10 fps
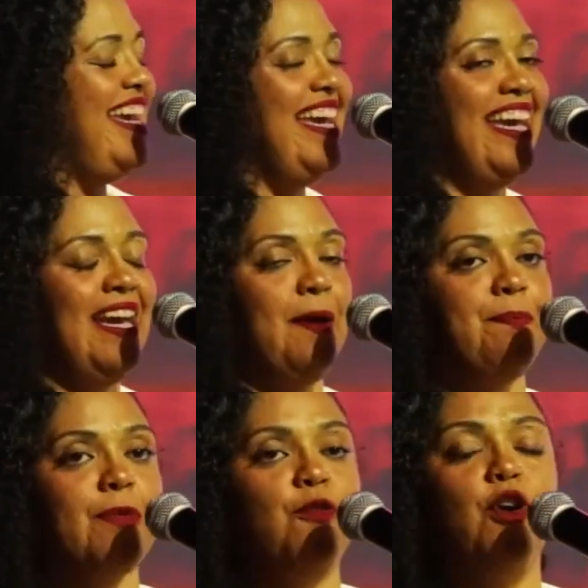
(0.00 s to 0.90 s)
é,
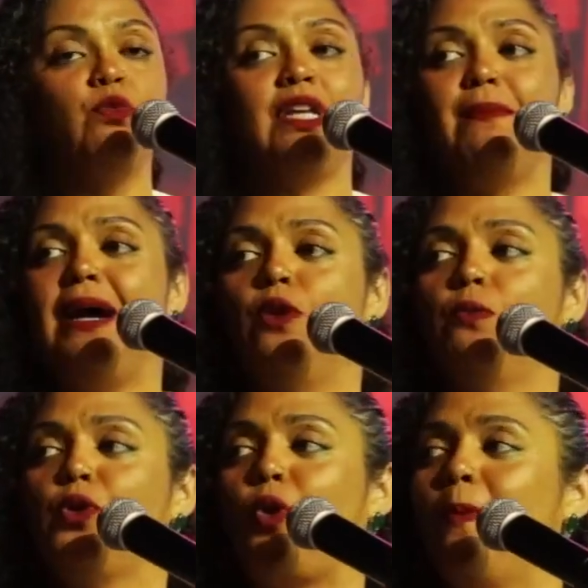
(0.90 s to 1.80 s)
foi um trabalho
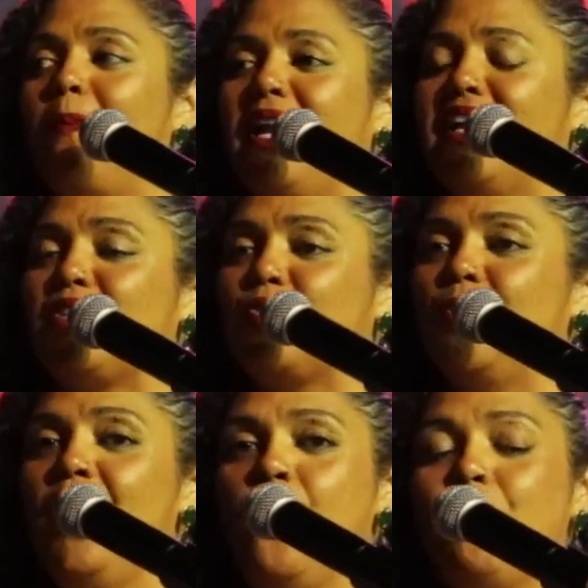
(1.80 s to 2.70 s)
muito
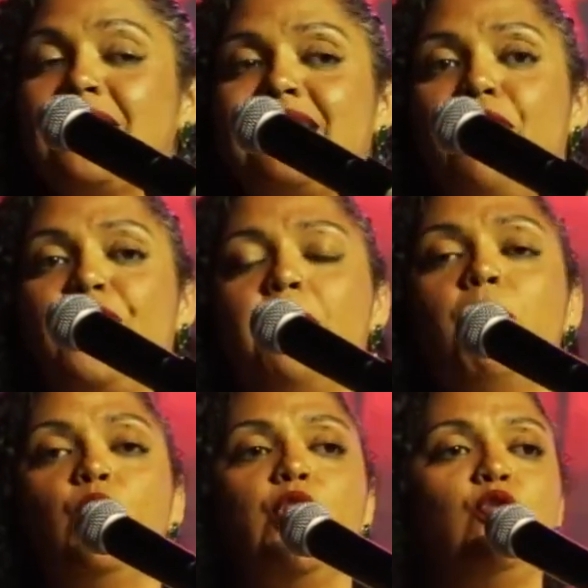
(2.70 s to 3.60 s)
complexo, uma safra
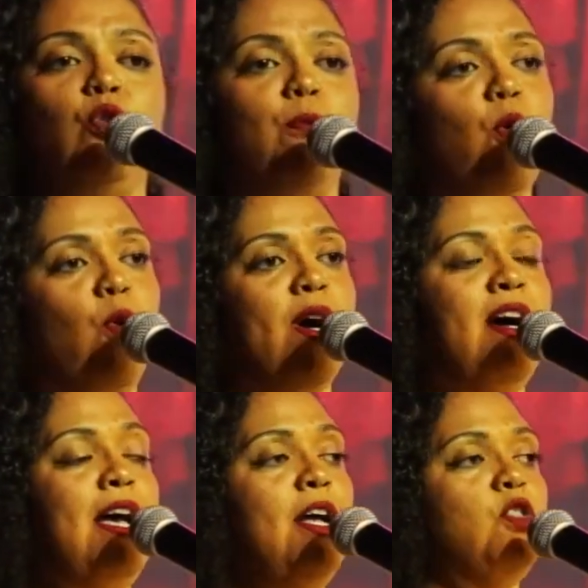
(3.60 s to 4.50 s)
muito
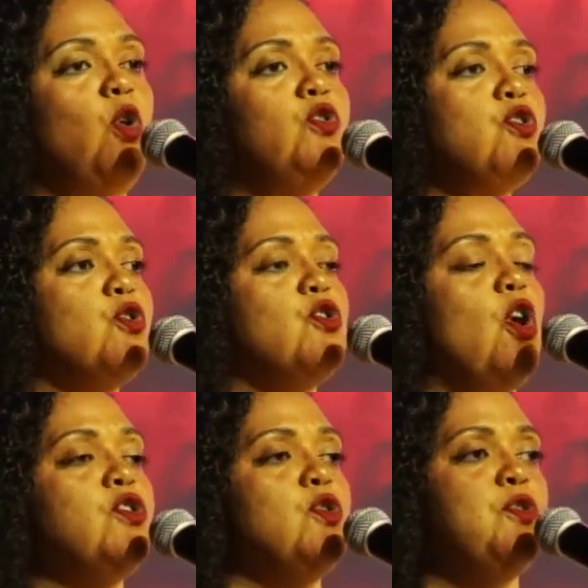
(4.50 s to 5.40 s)
boa. Todos os
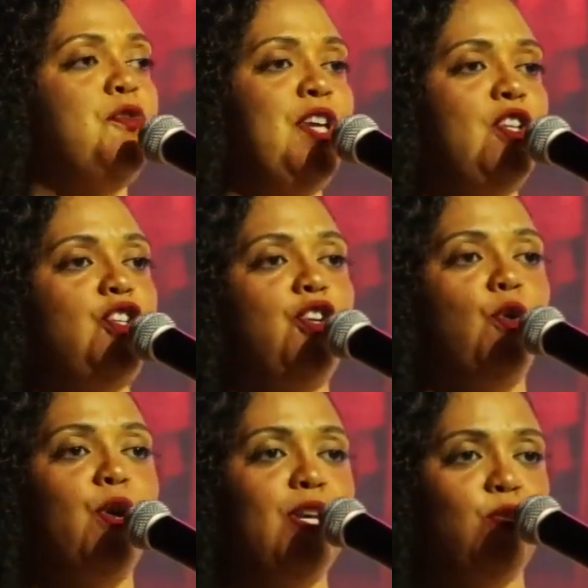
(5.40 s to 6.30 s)
nossos
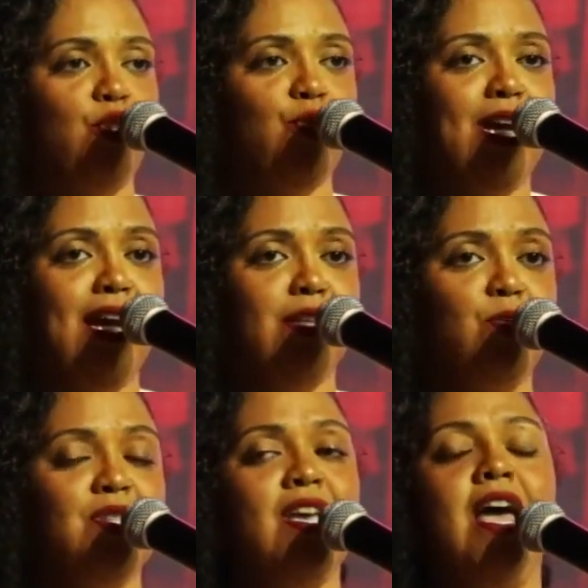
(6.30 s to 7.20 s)
28
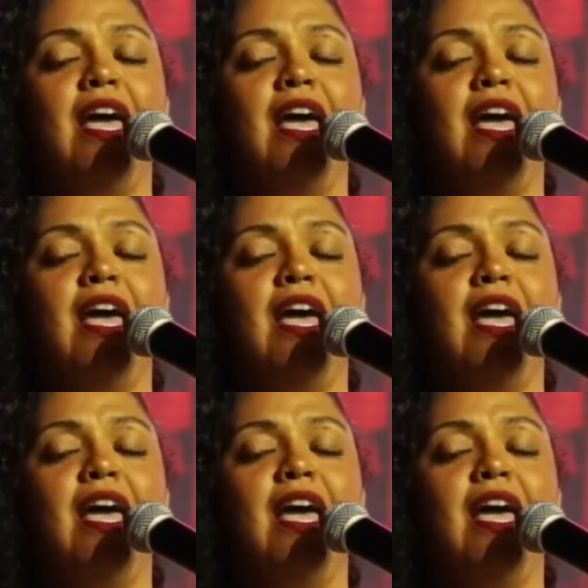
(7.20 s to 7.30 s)
jurados